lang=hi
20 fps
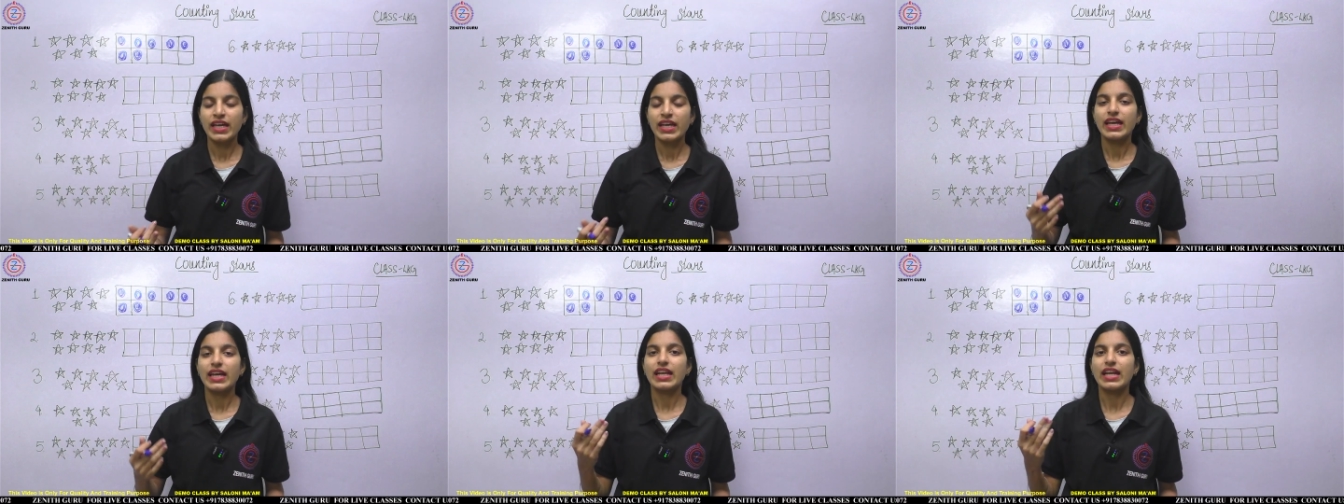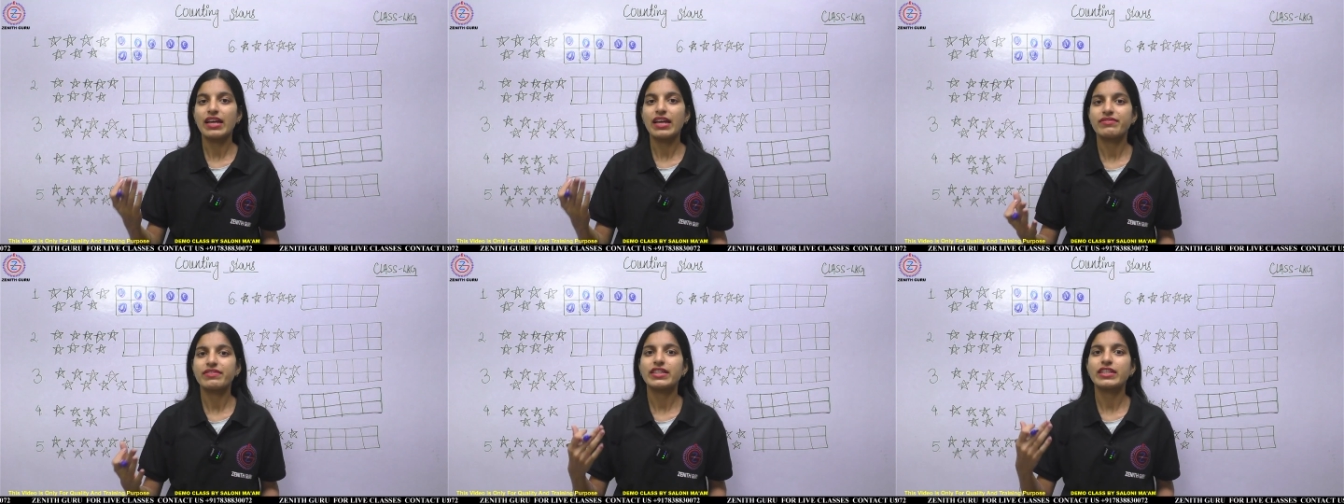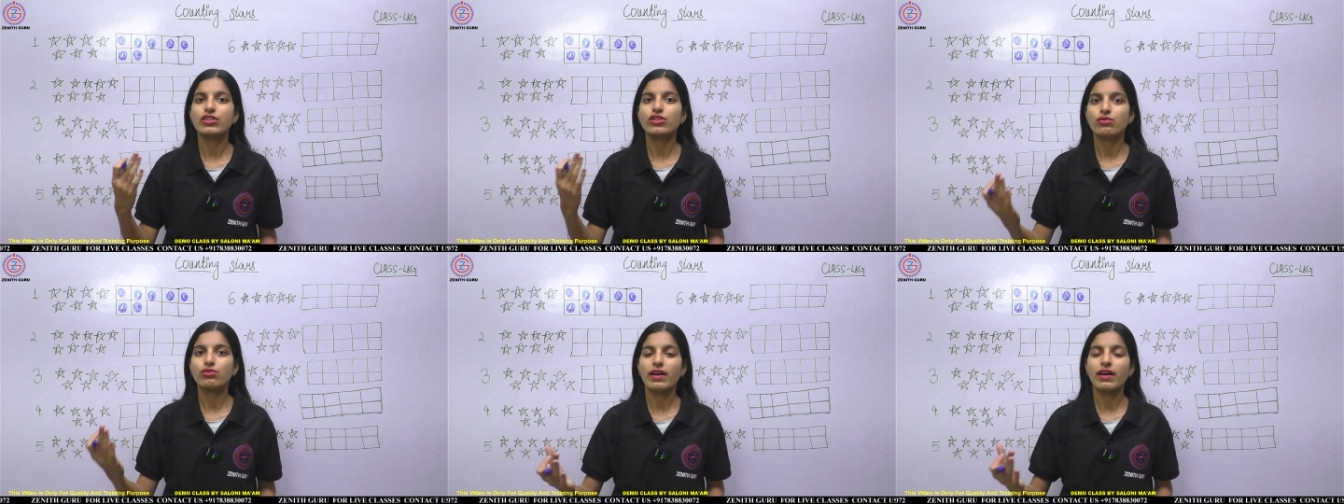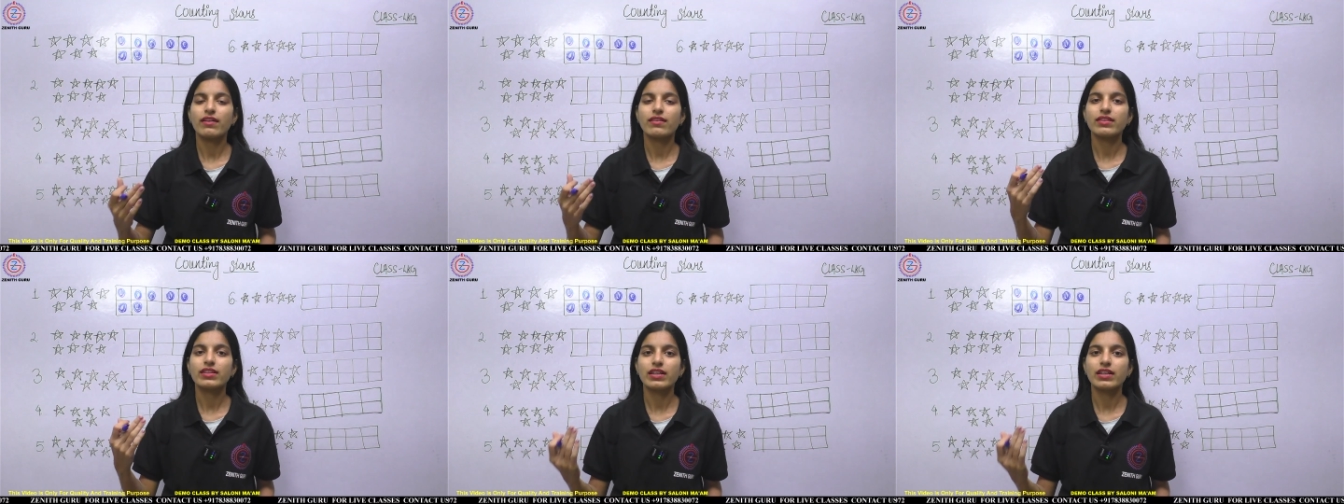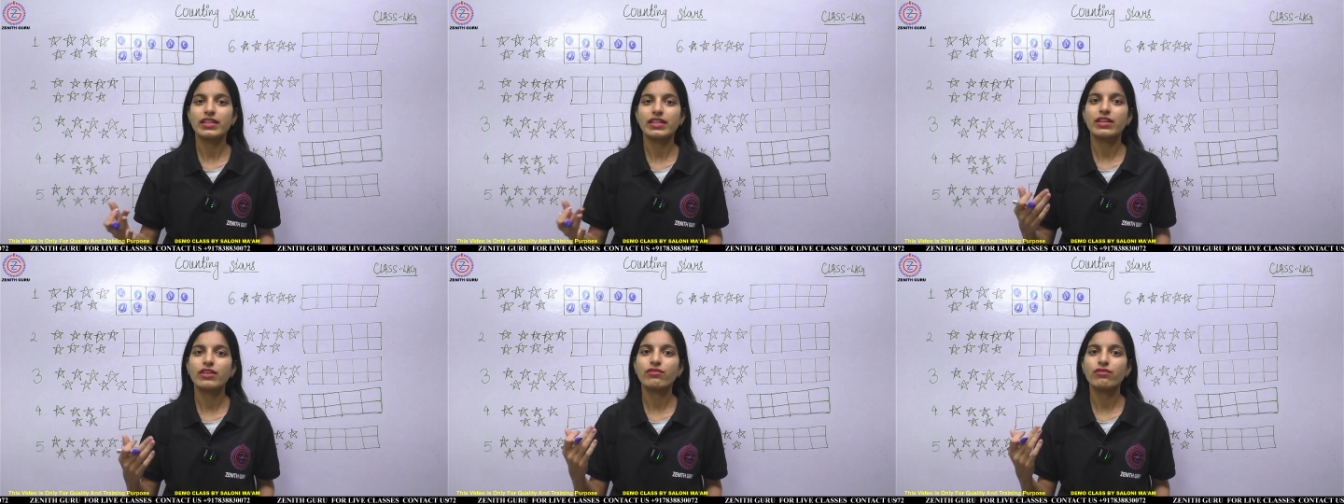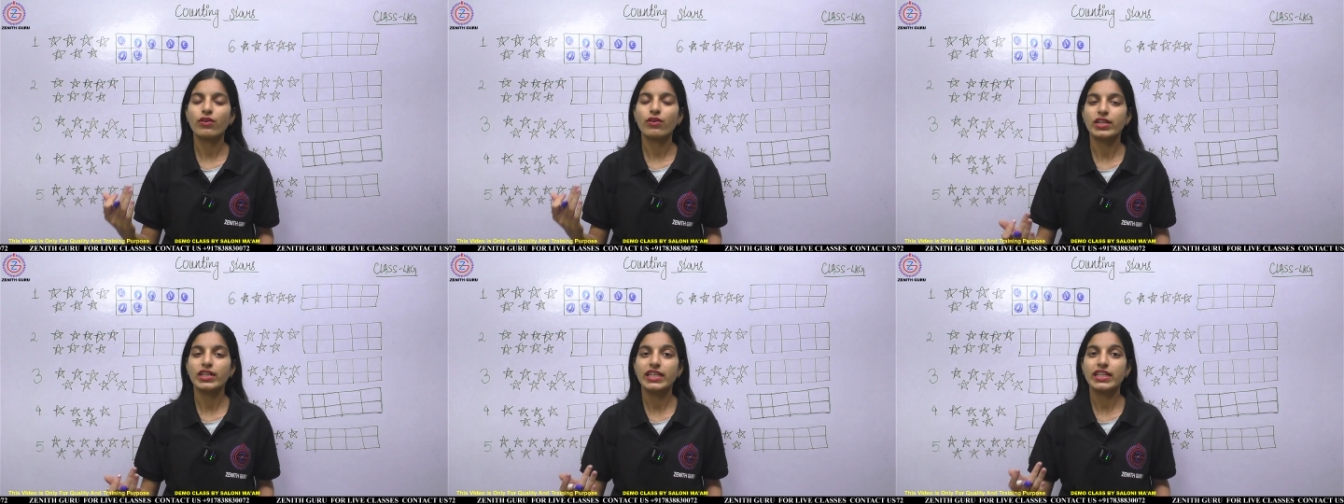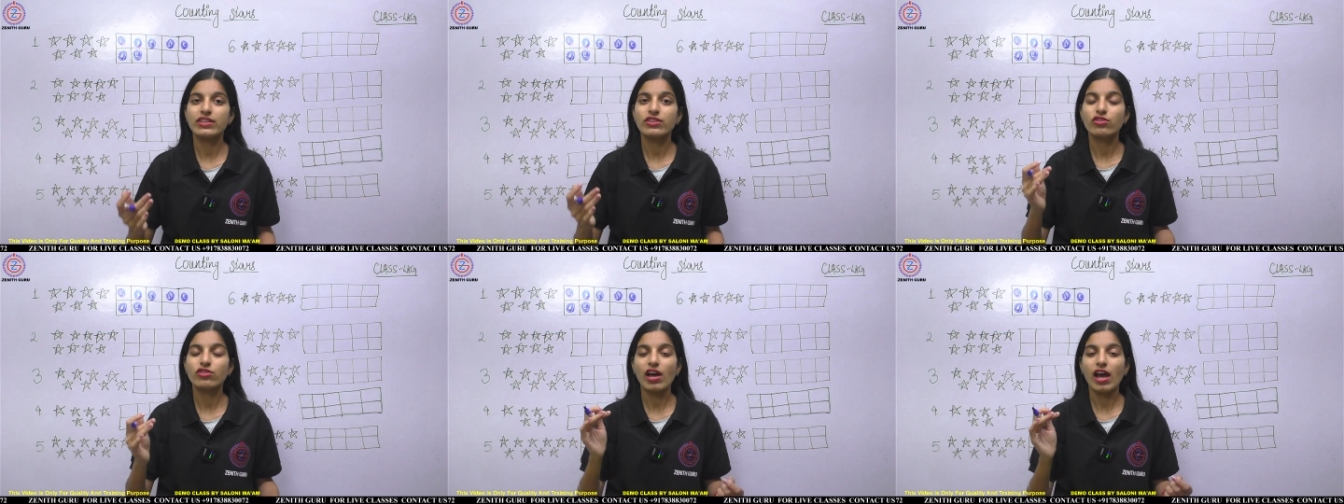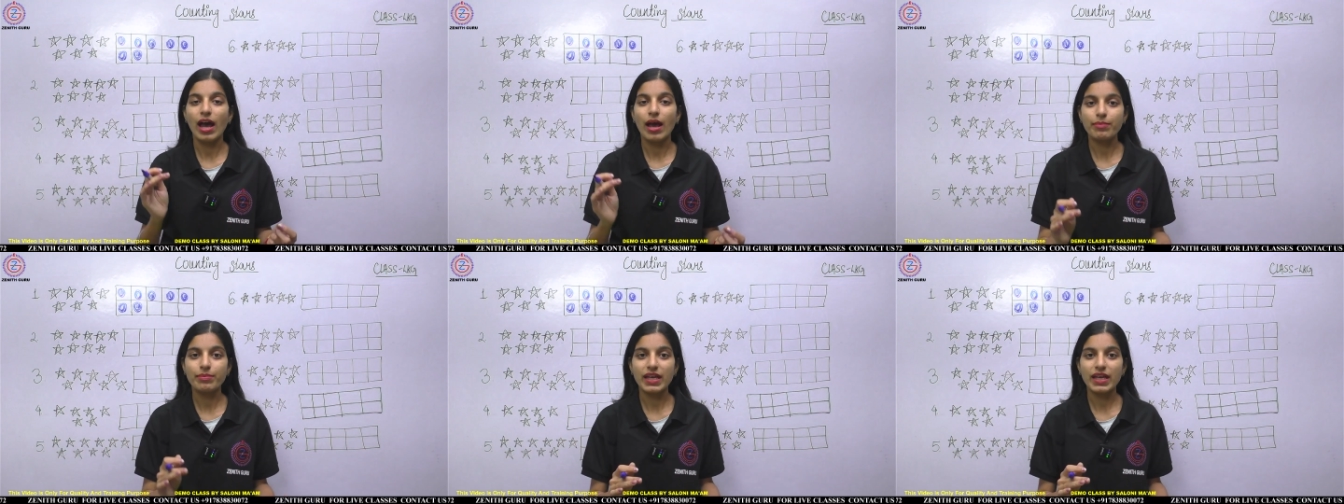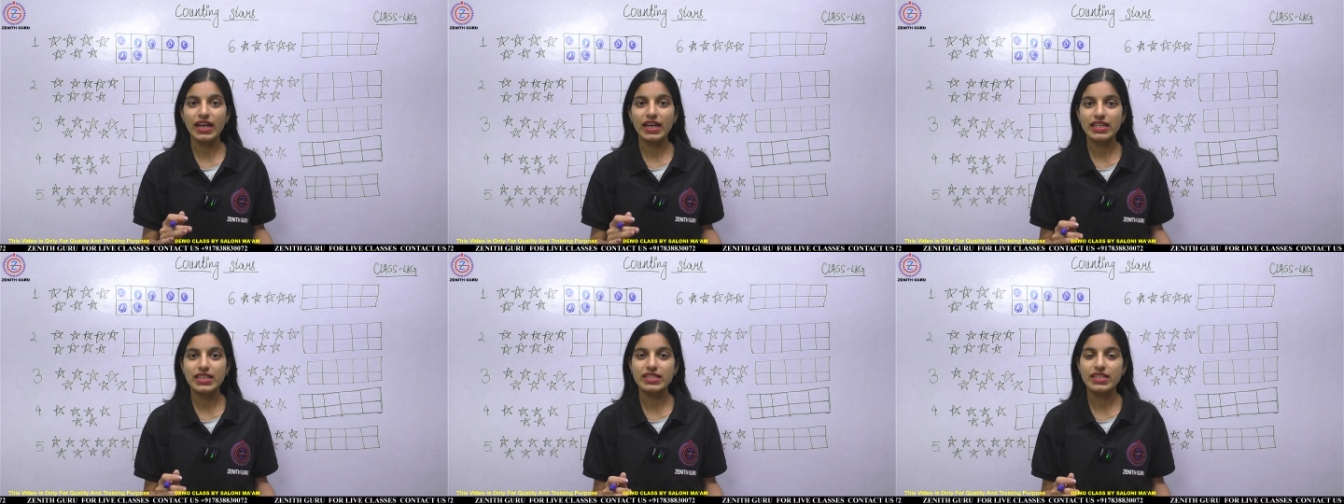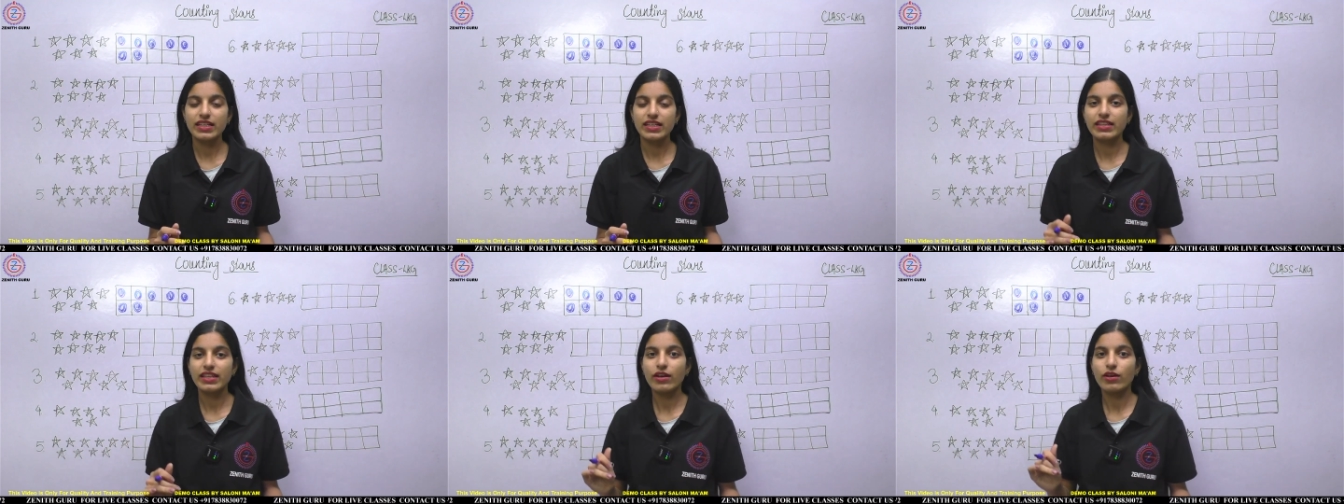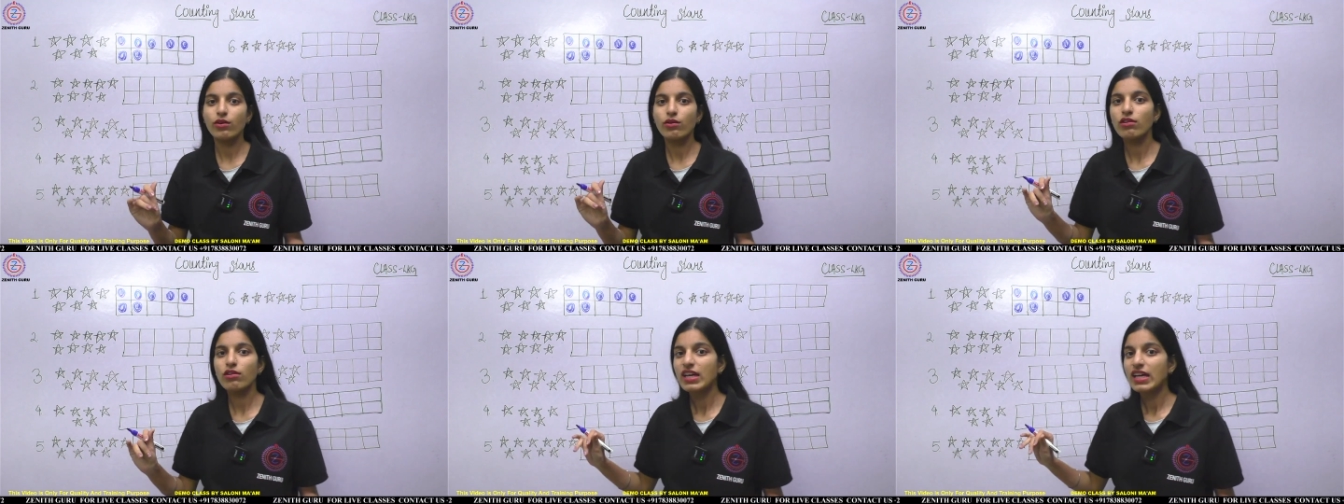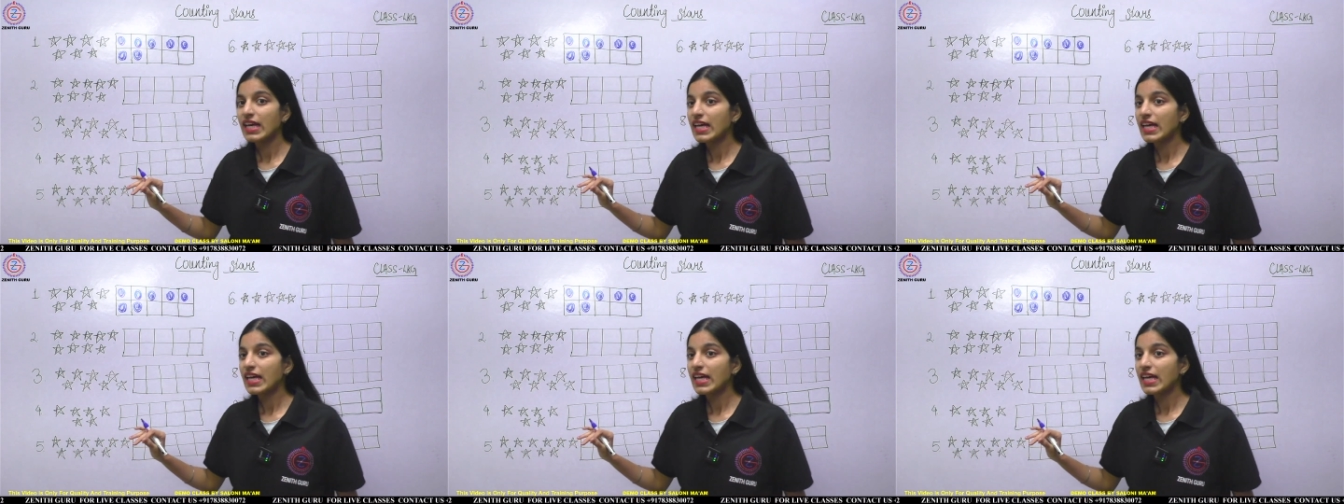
इलेवन ट्वेल्व थर्टीन फोर्टीन तो आप क्या कर सकते हो